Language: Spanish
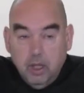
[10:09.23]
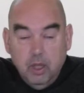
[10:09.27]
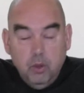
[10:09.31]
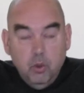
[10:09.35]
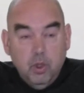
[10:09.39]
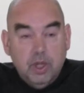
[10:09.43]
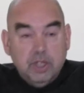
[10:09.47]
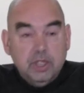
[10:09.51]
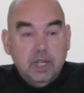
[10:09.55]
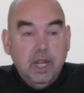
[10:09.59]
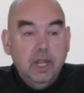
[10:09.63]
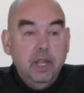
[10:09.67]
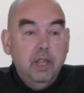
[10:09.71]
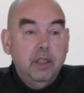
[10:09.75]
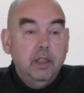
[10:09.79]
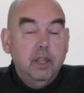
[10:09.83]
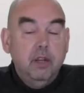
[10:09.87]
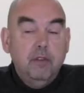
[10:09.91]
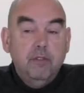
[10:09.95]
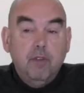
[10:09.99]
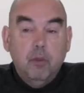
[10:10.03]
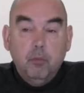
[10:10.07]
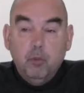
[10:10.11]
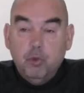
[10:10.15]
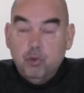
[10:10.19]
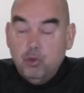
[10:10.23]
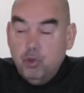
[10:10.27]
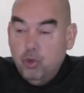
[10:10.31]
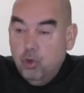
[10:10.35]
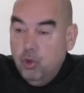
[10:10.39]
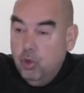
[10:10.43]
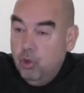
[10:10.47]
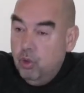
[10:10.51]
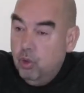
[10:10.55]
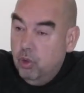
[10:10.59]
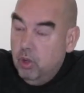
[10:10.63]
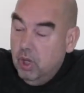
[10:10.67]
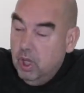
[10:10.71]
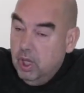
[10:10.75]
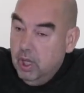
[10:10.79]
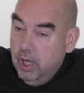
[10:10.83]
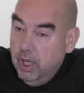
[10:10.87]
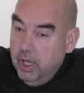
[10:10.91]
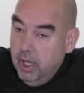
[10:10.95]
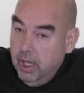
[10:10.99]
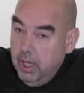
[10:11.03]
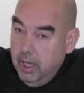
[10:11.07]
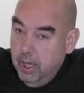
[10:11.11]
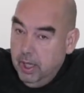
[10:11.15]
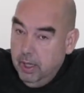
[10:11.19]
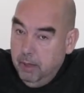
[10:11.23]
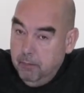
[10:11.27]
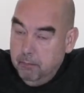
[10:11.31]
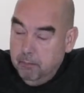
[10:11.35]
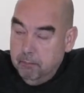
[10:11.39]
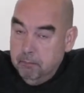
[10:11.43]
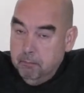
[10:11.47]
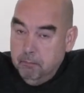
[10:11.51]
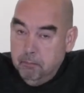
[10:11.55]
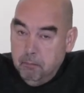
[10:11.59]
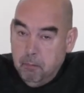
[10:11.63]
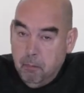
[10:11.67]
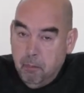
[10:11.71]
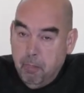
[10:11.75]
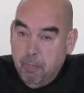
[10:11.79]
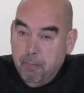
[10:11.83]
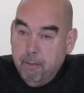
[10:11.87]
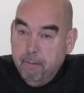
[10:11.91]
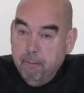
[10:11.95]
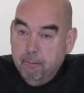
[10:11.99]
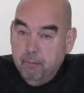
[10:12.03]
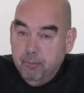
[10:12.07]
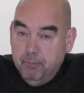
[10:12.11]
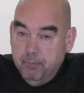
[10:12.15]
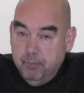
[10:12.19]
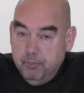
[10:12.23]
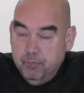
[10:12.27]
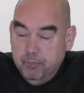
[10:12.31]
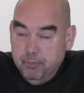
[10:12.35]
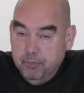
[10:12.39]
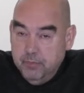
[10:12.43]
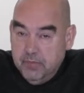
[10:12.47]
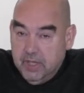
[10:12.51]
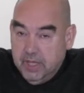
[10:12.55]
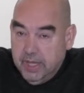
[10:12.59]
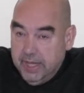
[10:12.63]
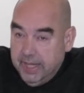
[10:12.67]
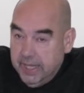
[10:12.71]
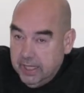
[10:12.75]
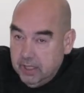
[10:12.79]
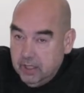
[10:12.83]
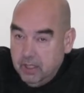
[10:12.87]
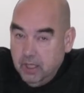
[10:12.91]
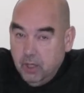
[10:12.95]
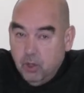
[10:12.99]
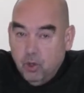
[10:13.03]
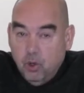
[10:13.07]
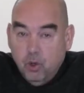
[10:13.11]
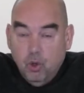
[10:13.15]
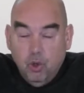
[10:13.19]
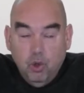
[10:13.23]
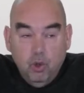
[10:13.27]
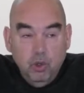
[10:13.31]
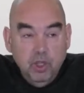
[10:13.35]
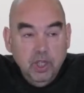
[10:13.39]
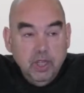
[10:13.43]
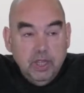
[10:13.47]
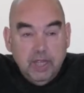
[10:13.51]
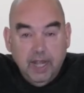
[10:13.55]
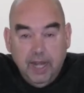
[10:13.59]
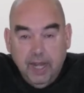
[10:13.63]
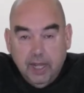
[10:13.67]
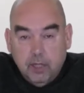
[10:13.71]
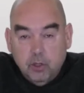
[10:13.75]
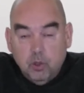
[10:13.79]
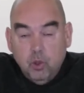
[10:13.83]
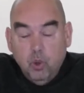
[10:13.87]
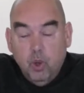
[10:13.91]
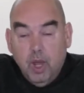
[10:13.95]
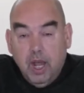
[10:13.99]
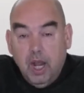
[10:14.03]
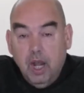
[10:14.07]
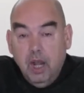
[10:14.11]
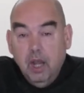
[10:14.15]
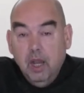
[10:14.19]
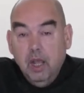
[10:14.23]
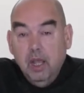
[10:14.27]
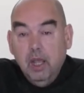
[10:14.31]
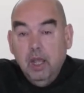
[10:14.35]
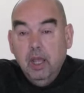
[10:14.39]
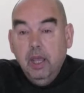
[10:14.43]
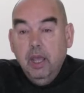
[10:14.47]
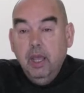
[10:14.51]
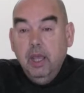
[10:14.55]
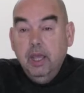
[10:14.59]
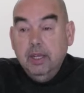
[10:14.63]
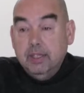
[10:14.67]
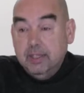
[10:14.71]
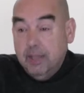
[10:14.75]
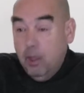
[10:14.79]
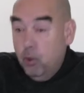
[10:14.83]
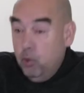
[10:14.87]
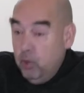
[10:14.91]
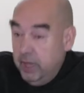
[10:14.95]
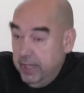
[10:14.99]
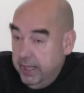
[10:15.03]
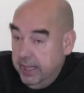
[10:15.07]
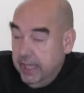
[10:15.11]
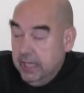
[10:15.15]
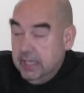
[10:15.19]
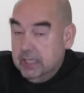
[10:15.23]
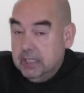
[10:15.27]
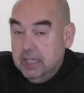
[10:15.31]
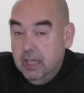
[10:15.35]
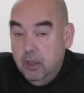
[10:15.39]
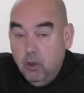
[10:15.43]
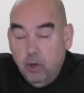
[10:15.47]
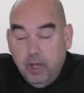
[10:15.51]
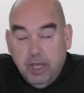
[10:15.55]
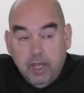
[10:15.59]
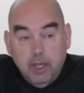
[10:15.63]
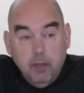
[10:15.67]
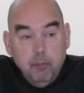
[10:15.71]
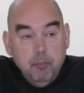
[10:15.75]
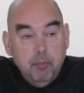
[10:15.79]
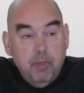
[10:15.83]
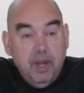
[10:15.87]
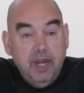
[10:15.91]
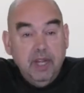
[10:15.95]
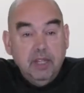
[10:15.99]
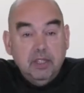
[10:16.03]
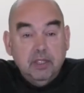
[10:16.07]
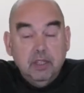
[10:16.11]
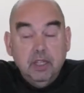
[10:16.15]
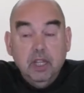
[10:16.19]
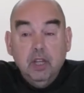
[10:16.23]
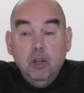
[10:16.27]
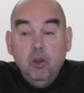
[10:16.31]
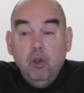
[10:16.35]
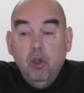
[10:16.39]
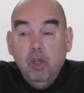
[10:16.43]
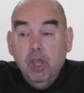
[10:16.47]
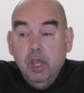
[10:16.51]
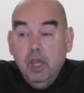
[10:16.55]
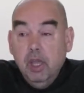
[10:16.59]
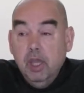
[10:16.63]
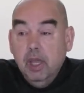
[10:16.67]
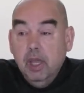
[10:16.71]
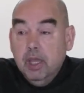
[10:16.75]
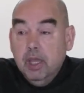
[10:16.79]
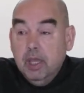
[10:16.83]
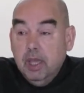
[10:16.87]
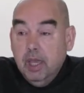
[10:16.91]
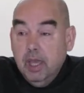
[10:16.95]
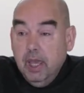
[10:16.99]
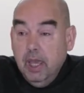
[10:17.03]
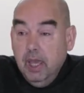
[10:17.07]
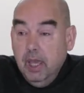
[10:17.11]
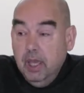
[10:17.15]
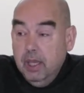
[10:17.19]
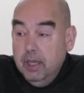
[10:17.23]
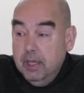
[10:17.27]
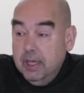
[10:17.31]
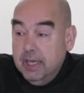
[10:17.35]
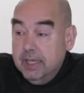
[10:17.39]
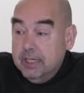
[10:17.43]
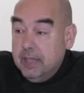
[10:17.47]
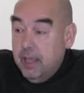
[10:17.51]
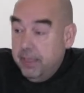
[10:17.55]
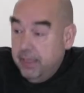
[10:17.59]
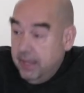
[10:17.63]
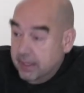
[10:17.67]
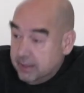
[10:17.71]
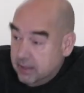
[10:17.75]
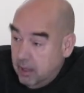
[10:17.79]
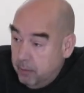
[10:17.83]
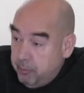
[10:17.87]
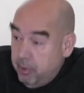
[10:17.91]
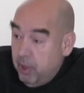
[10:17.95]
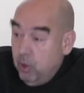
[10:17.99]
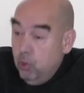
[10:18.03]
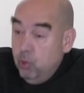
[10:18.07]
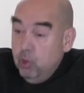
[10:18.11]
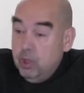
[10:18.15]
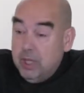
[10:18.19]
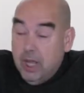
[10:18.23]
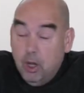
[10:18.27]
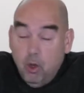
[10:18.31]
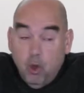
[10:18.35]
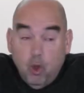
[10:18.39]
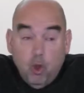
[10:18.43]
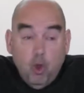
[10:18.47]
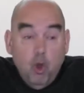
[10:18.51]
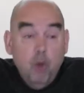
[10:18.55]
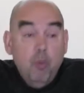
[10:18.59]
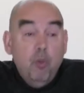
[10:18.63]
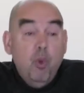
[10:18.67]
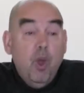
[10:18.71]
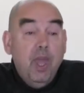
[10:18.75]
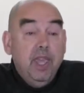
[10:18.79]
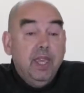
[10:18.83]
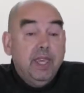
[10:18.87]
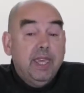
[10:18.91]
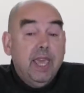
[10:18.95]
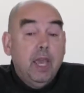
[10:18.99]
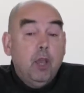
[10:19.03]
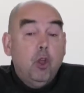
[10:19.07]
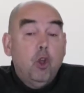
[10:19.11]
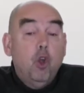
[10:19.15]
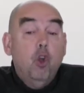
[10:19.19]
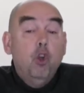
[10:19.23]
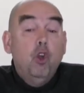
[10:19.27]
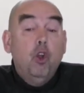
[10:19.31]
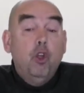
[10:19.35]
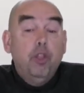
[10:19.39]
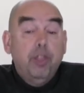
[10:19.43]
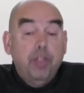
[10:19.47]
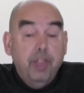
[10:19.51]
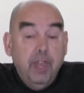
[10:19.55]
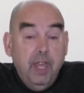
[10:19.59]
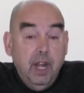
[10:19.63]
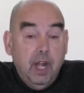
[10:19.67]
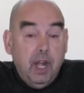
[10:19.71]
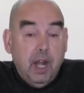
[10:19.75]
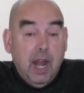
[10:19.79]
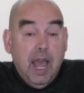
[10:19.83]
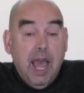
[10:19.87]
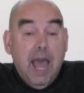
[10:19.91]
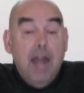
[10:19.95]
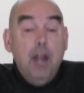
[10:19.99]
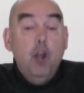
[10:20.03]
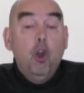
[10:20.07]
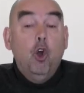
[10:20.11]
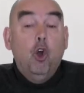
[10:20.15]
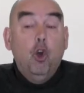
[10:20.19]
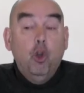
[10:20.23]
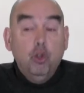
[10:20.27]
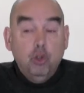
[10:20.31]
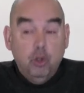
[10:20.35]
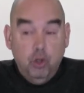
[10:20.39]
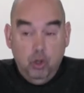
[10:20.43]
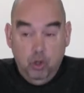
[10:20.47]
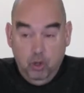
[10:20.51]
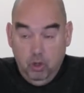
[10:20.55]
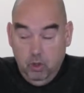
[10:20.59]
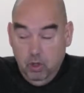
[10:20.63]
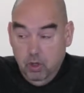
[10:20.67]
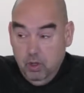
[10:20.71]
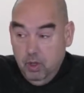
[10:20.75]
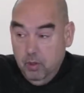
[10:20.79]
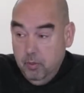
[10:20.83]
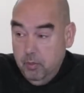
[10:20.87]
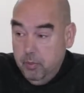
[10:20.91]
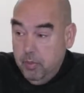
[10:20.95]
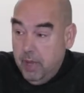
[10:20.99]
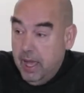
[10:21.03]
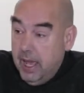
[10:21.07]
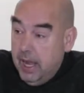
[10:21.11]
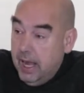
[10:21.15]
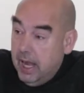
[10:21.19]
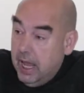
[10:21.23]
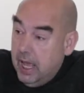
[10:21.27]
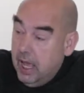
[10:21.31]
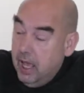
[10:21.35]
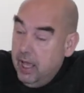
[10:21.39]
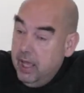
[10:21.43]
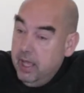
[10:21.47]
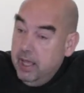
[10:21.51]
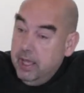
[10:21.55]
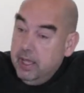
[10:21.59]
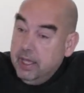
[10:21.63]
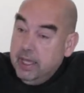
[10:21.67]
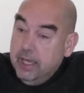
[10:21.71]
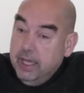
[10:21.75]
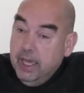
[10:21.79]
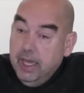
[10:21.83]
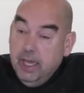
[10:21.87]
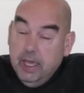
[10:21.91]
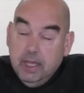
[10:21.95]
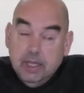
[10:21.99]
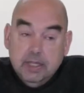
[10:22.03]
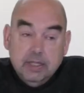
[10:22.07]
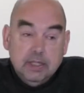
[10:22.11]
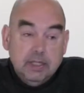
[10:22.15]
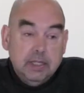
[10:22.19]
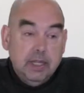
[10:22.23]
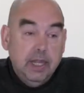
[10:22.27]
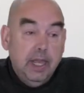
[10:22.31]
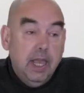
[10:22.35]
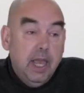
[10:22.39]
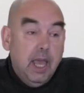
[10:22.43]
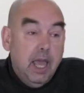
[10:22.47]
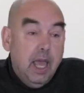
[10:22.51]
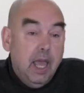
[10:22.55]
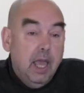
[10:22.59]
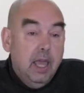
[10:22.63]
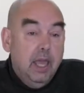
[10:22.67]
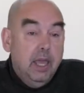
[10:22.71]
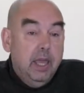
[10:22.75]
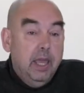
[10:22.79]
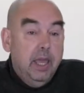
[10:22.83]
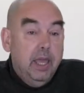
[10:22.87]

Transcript: Edward Said, el famoso eh, mm, crítico intelectual estadounidense de origen palestino, que, se hacía esta pregunta, ¿no? ¿Cómo hay que conocer al otro para que sea